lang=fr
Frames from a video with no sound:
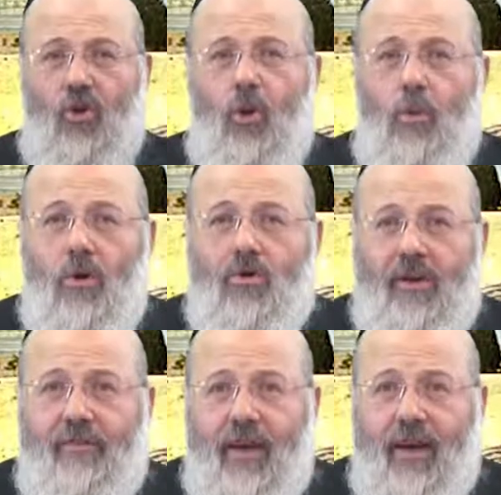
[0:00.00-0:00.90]
Comment je
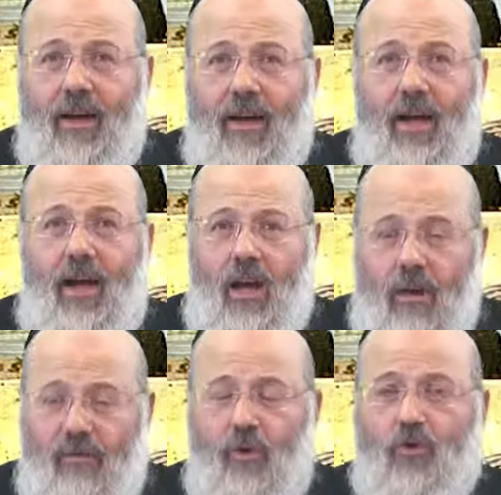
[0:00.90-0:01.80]
vais faire
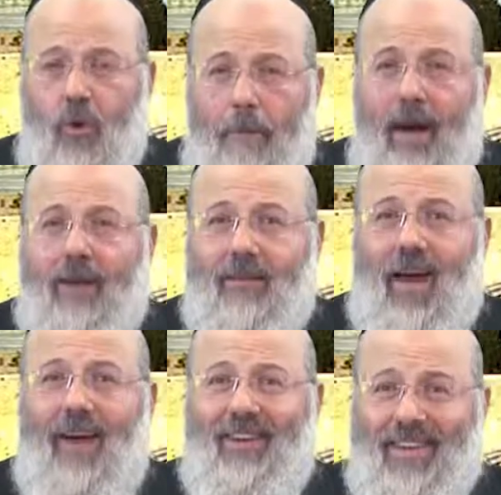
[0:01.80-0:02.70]
il faut que je parte
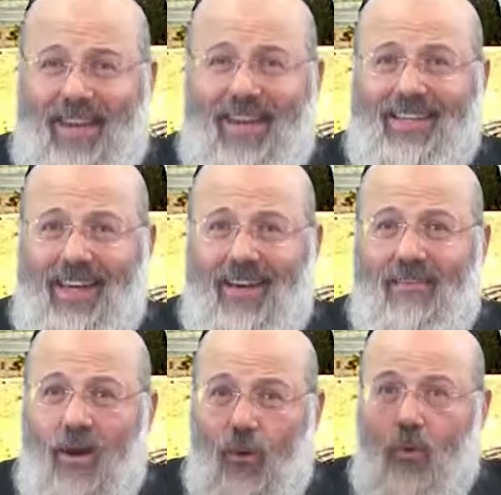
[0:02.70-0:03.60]
avec des
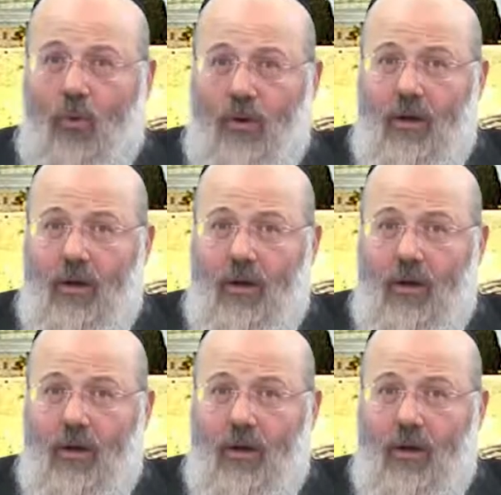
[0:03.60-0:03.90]
réserves là-haut.